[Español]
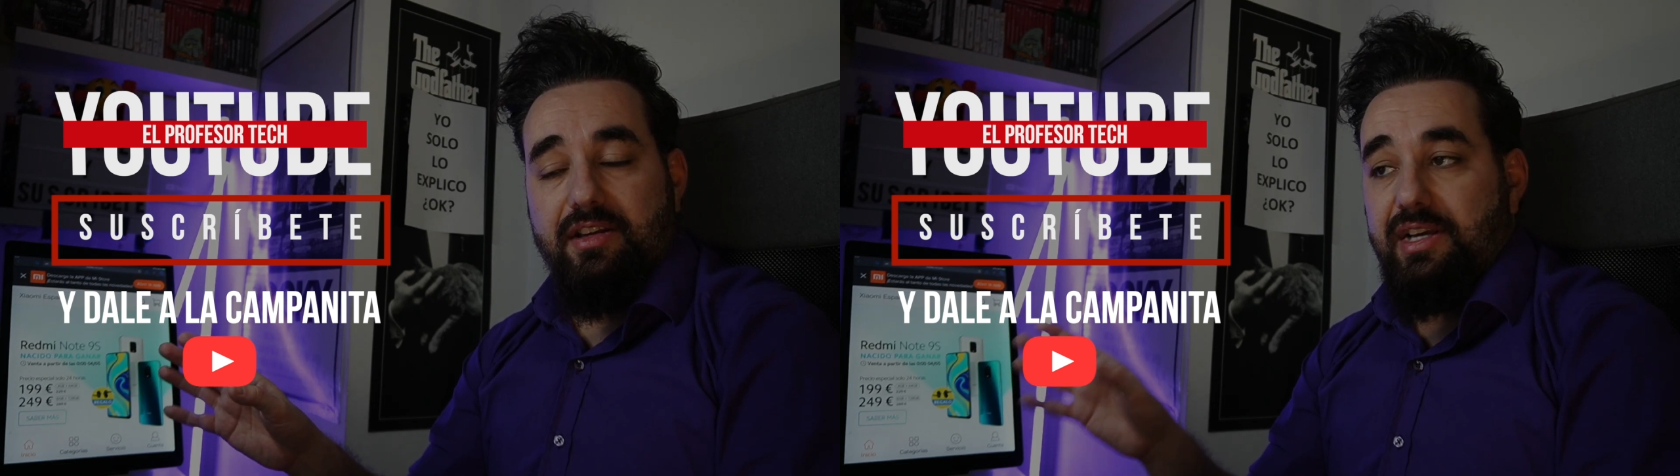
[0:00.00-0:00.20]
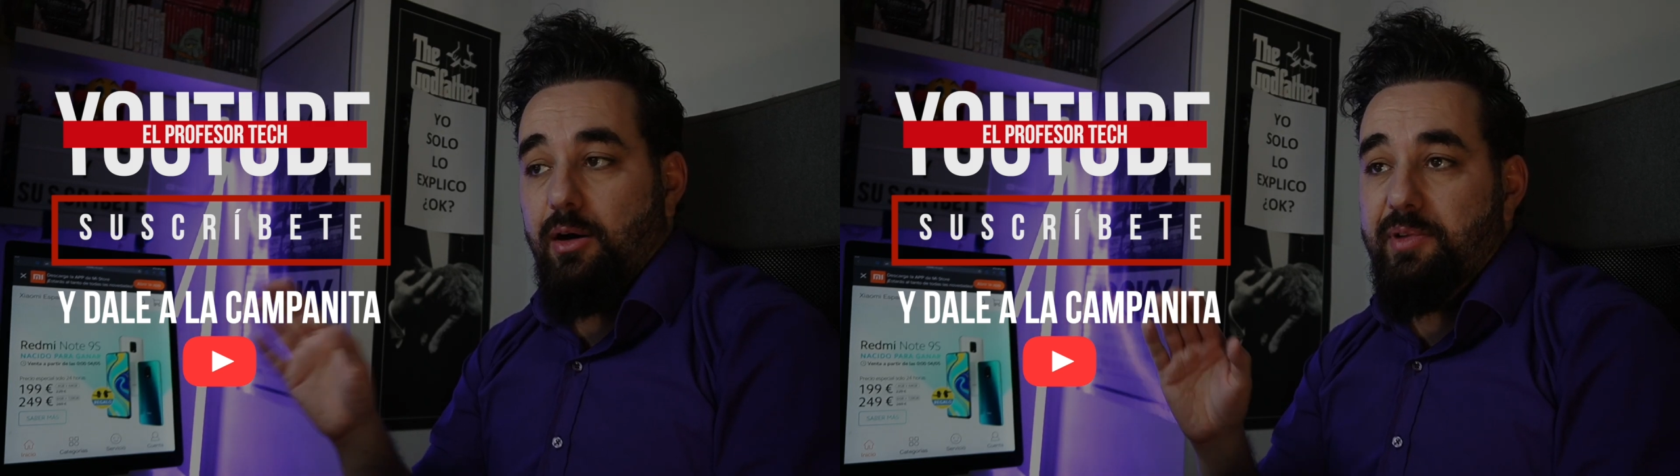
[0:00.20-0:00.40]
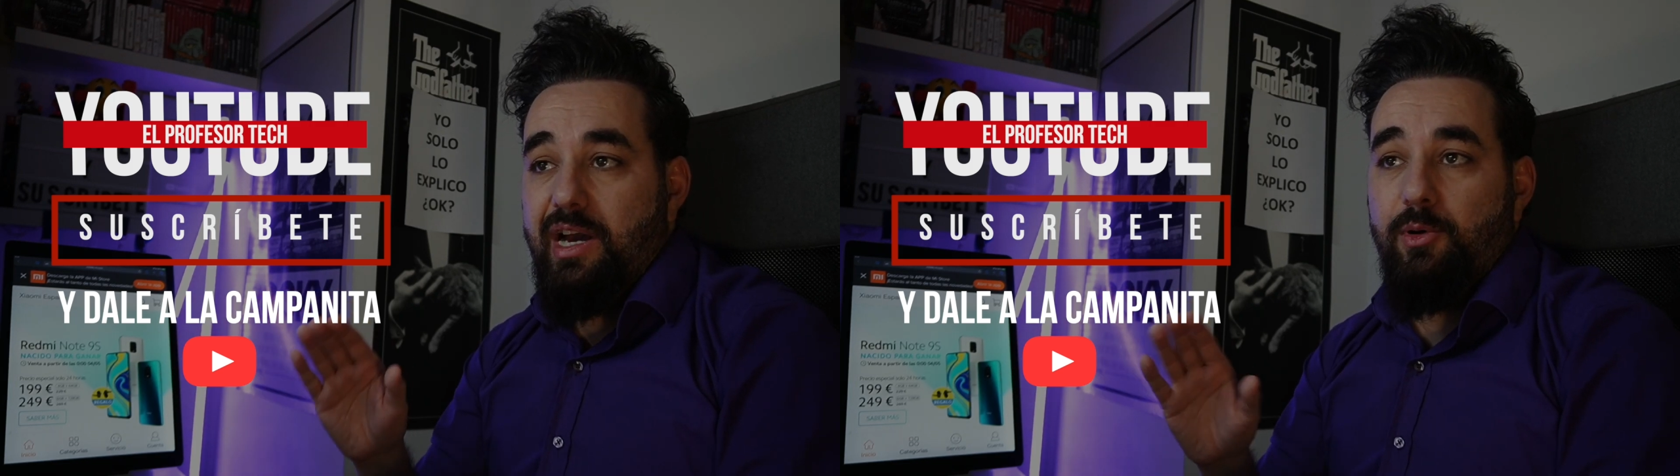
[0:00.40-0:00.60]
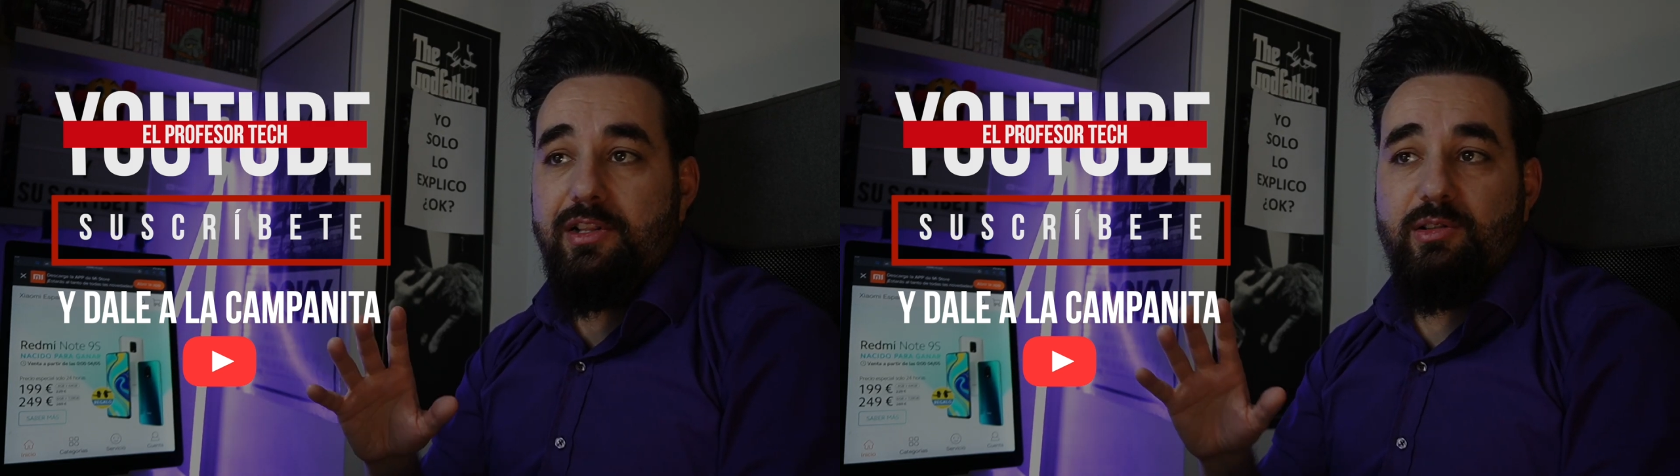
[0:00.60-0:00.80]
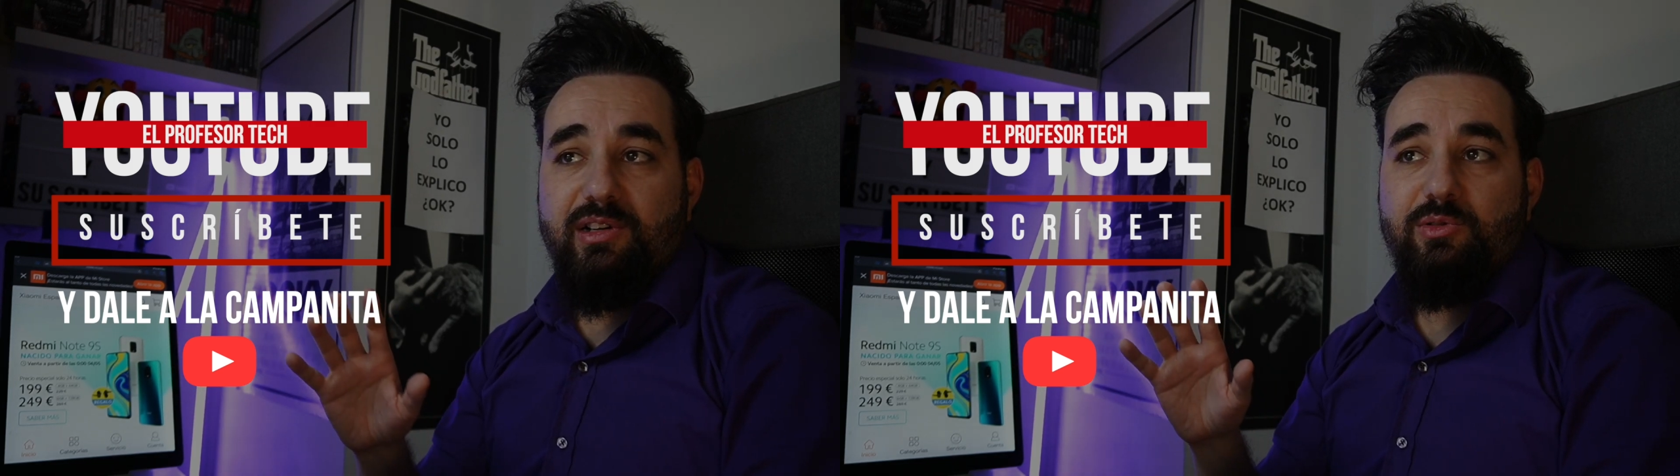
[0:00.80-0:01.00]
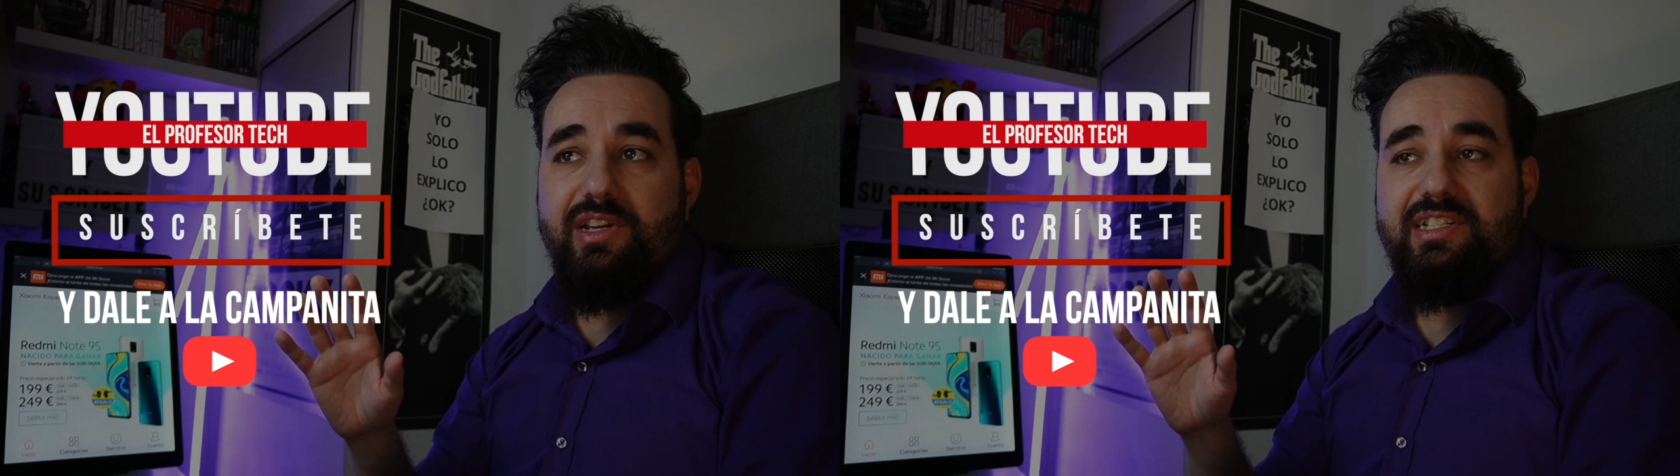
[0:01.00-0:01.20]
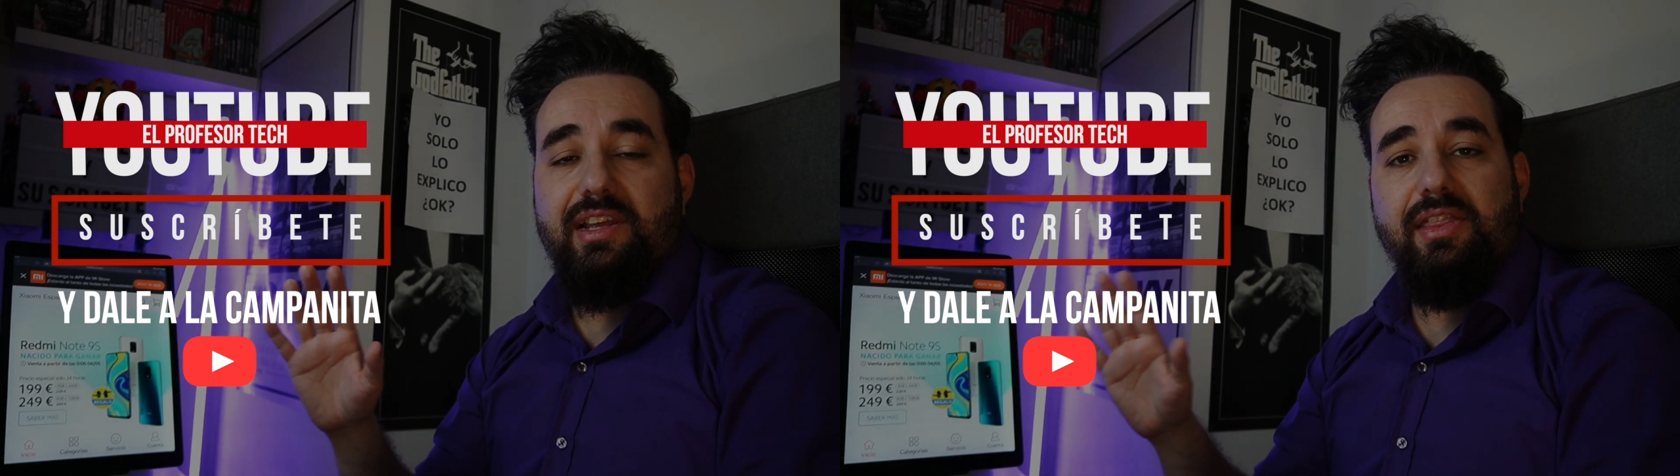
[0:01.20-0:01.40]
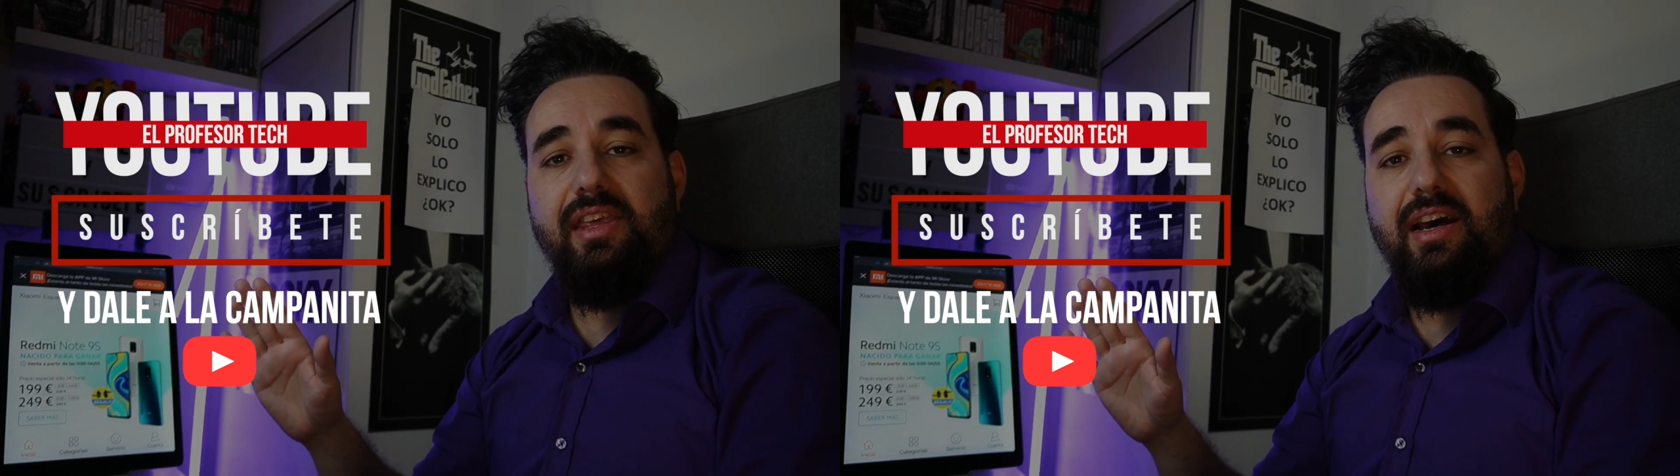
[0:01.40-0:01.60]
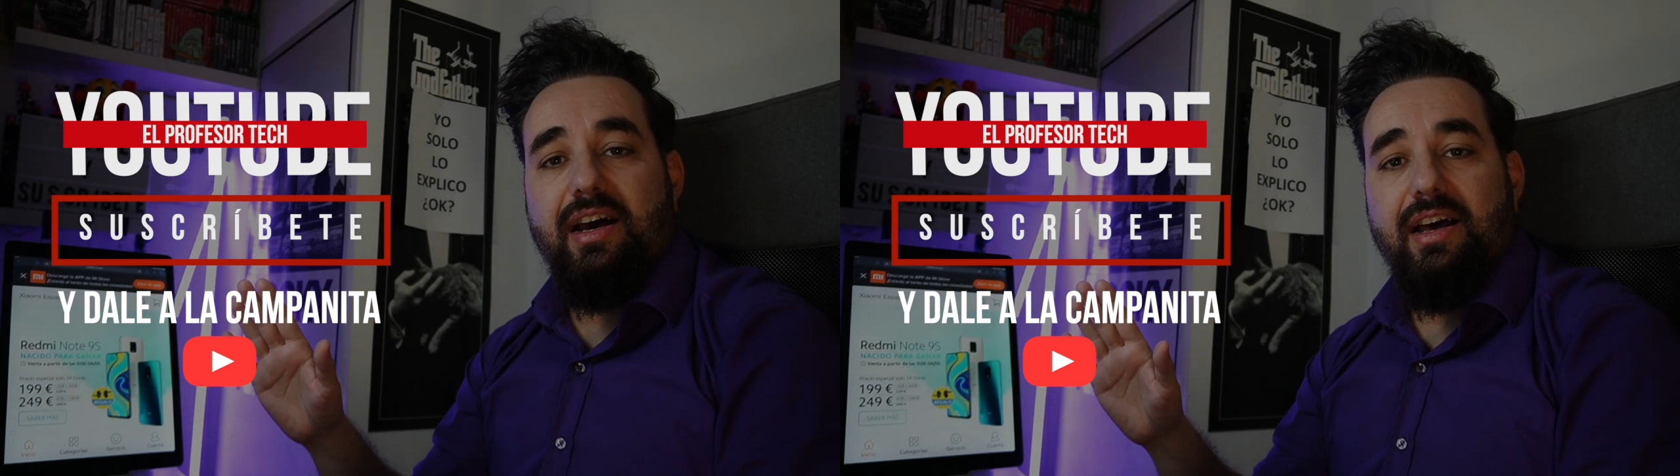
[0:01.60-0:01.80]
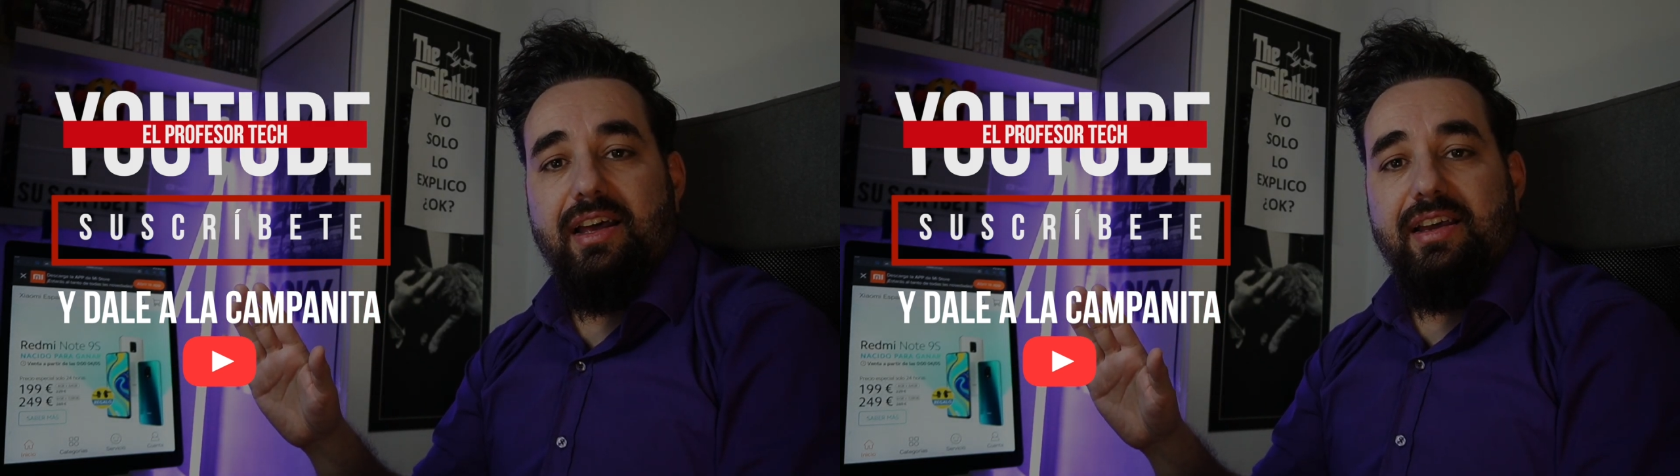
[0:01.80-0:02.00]
Xiaomi ha vuelto a su
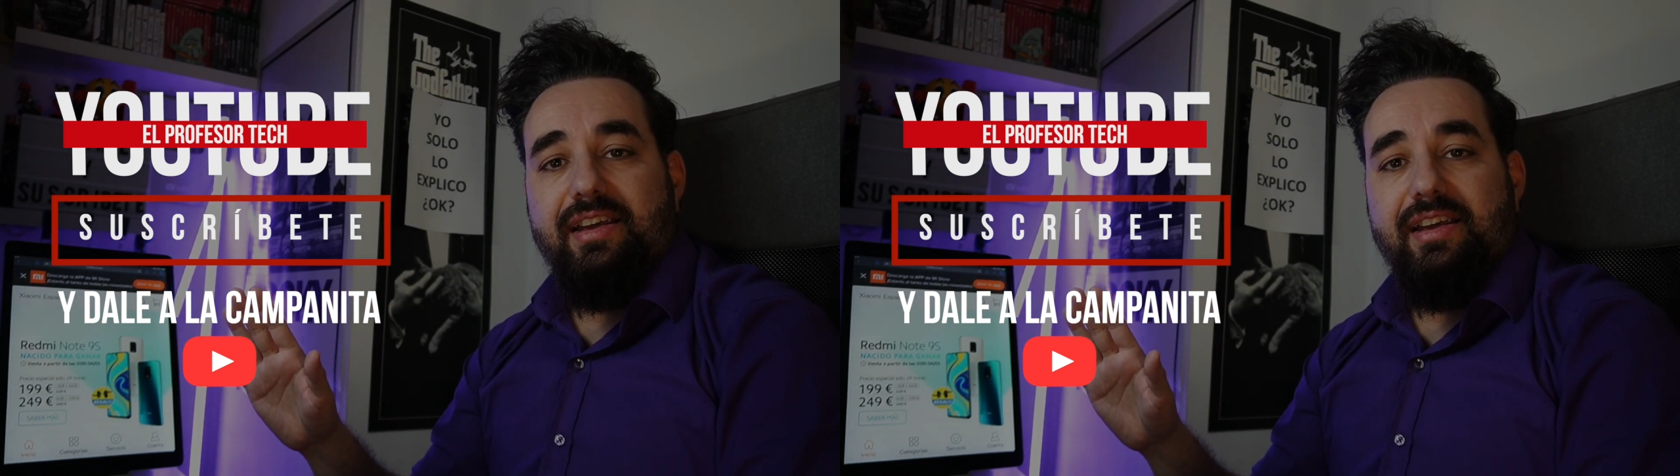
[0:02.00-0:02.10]
esencia